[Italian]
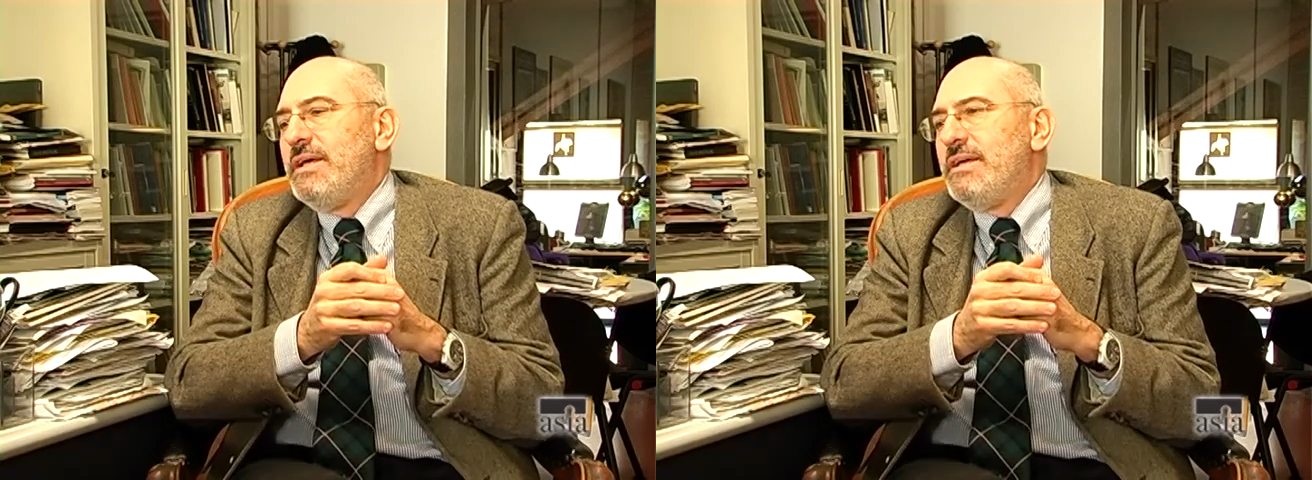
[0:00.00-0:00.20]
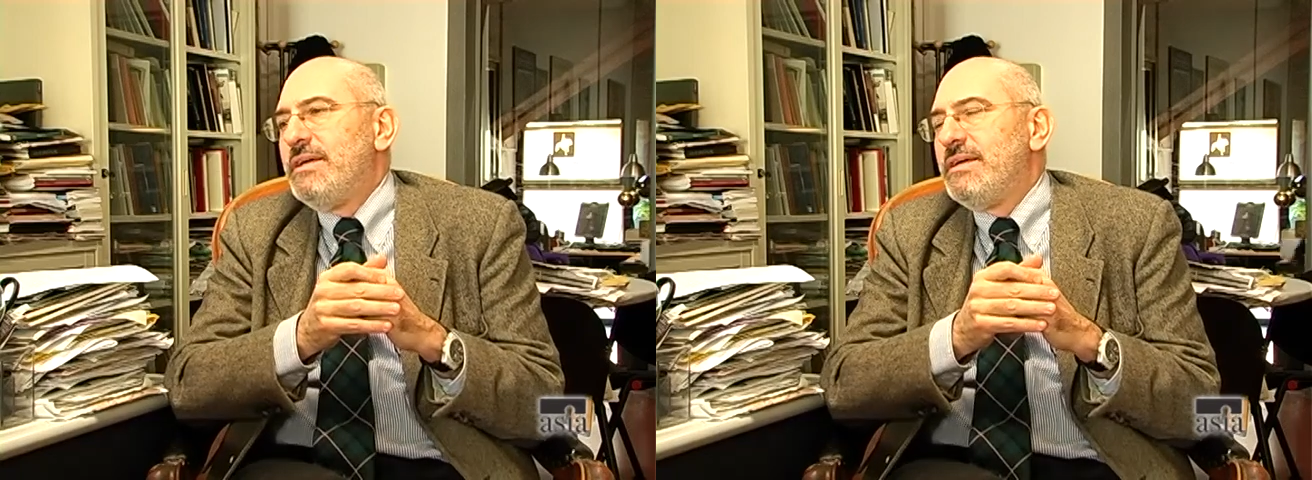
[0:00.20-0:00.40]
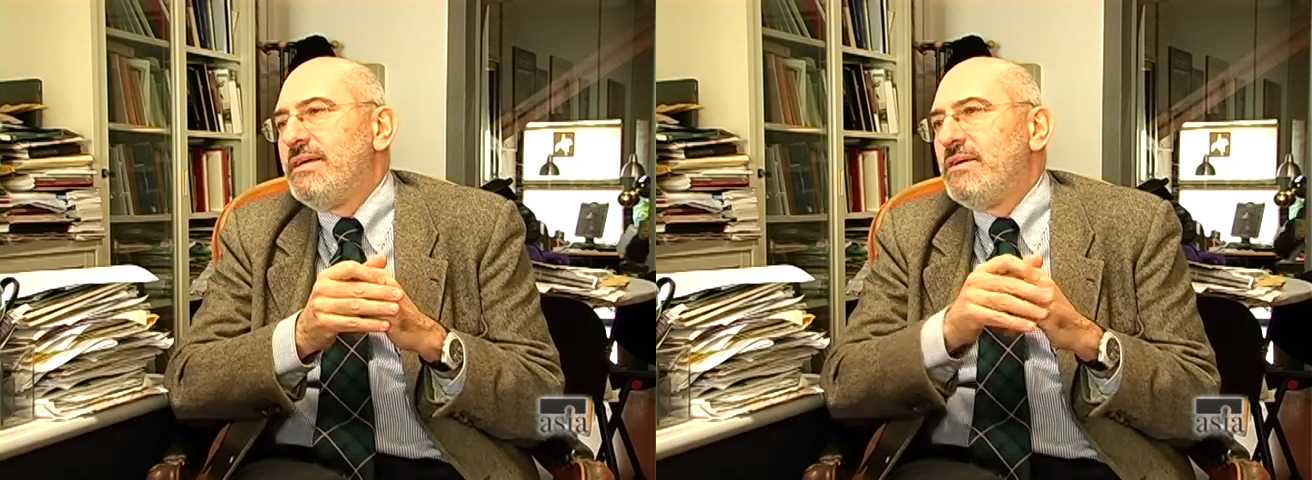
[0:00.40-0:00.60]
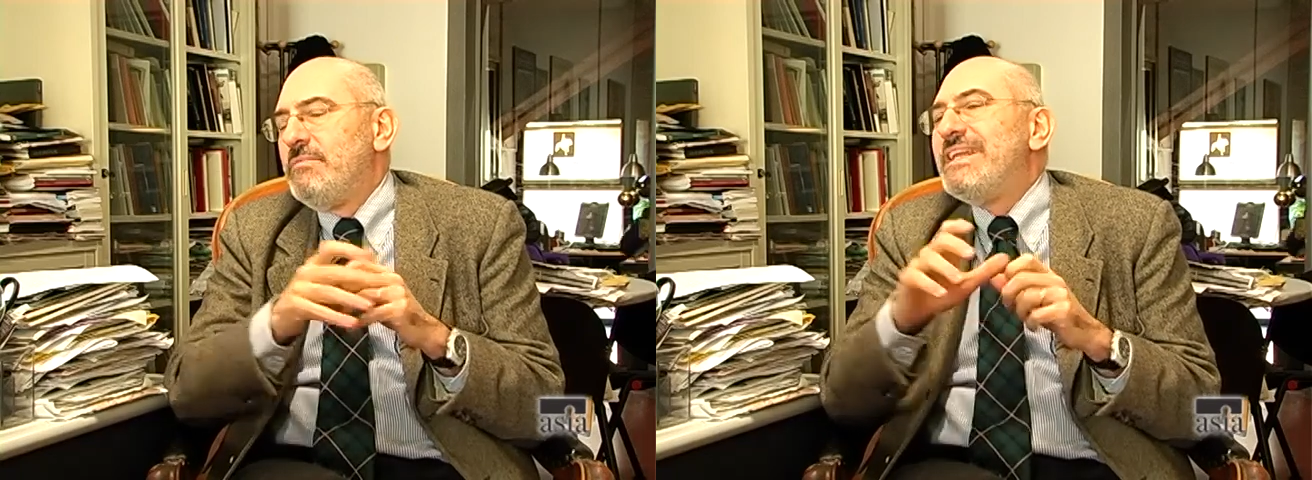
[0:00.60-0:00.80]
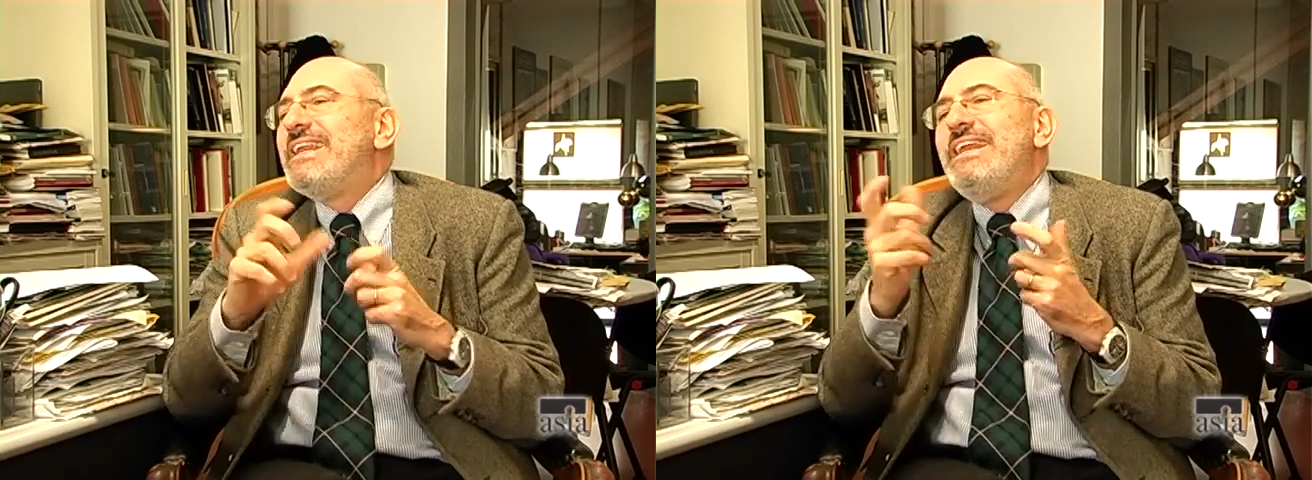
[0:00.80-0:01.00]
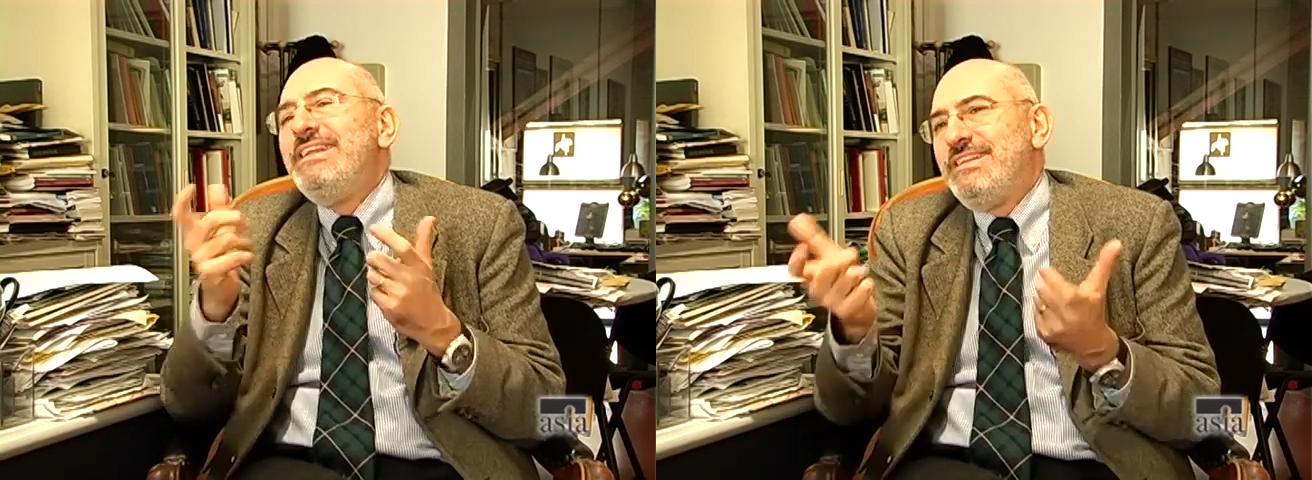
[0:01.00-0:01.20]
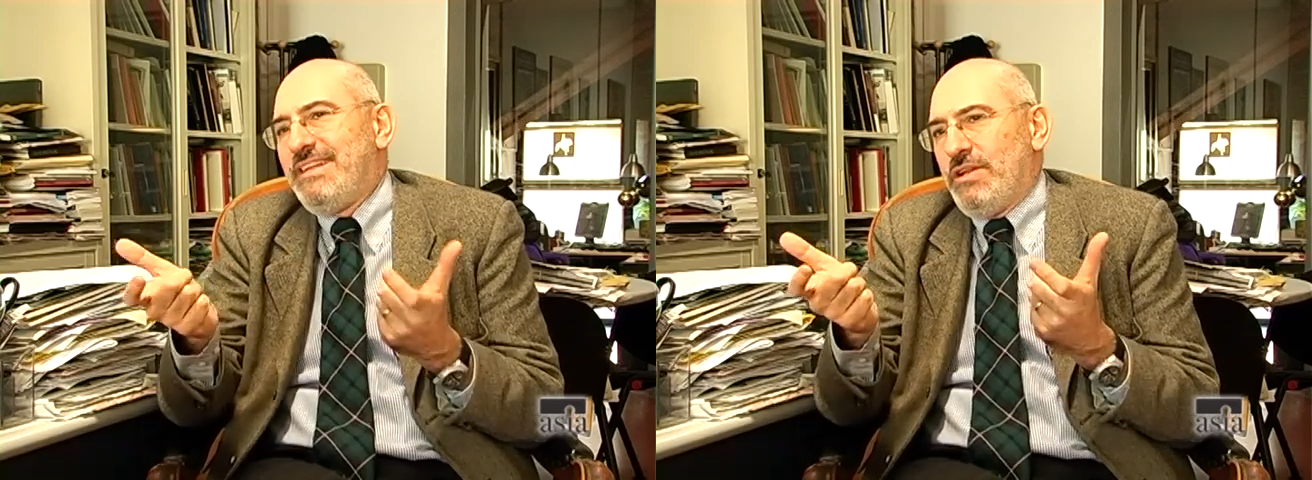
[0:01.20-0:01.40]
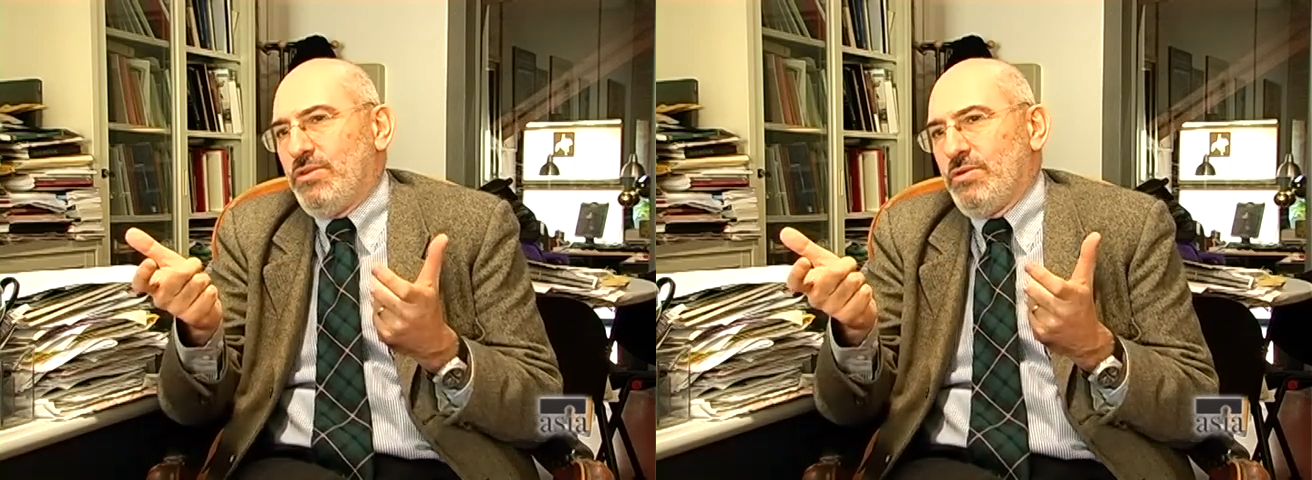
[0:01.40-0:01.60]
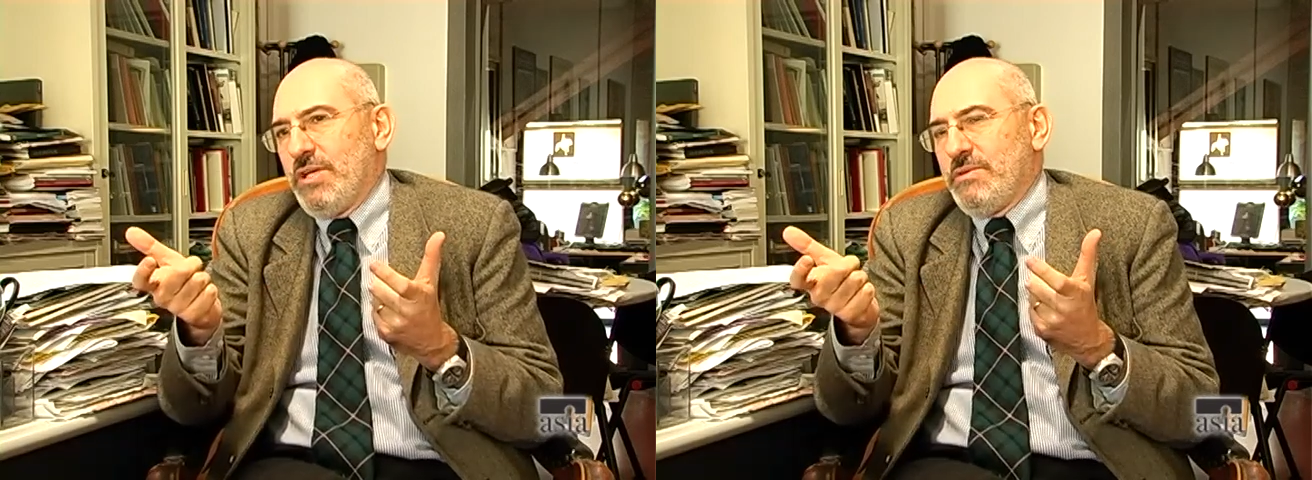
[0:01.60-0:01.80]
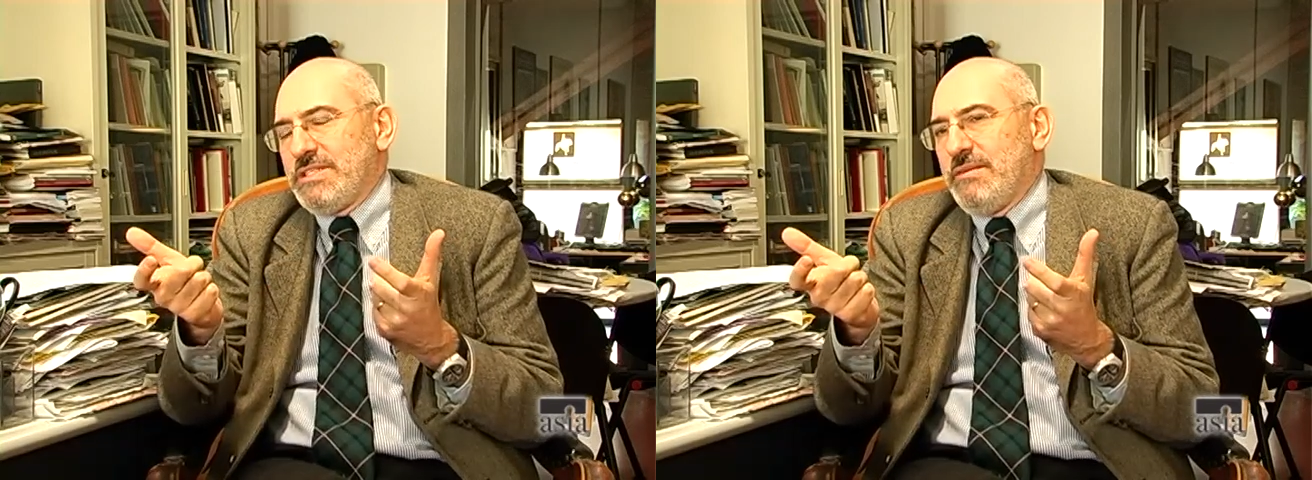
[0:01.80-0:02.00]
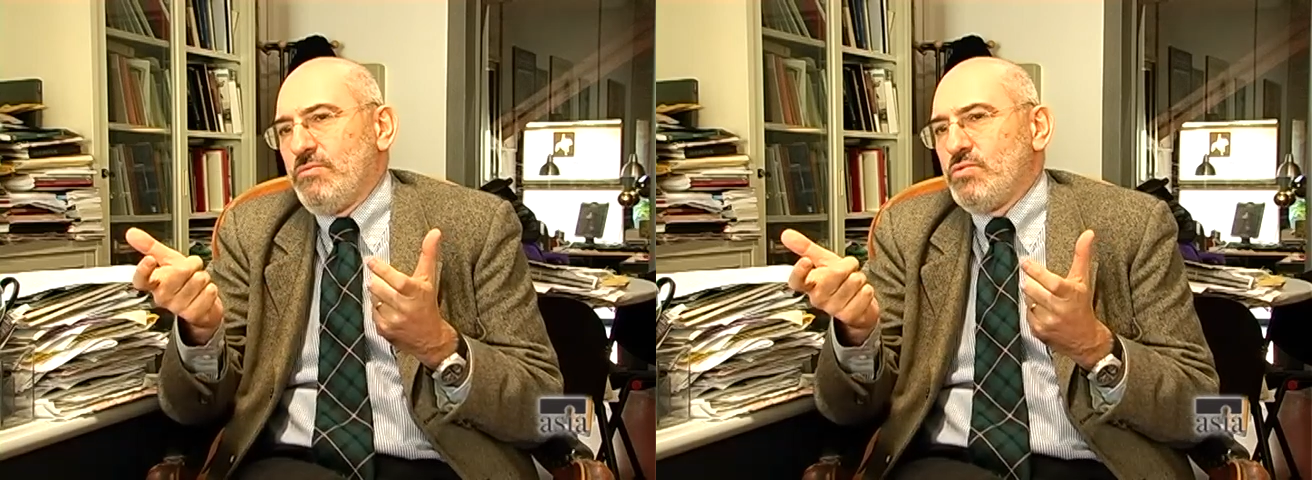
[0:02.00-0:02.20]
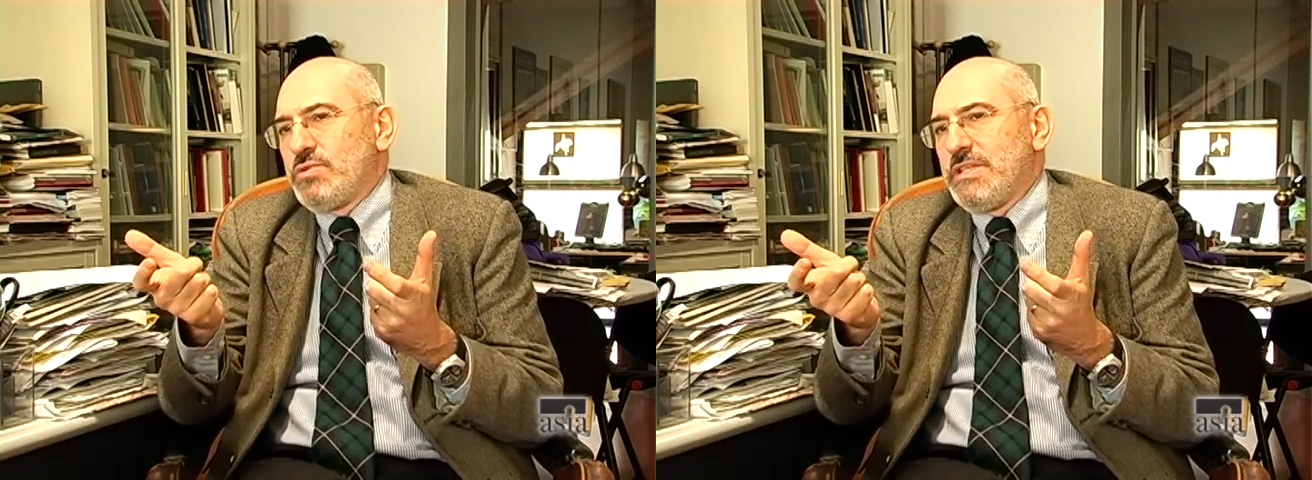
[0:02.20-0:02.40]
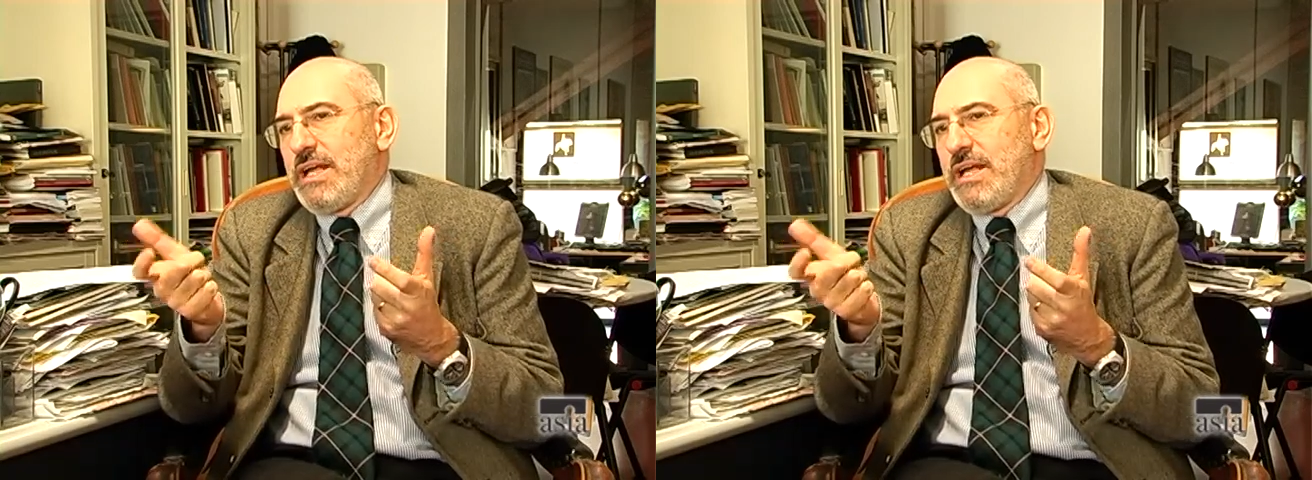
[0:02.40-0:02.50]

eh, come dire, l'intento di questa mostra,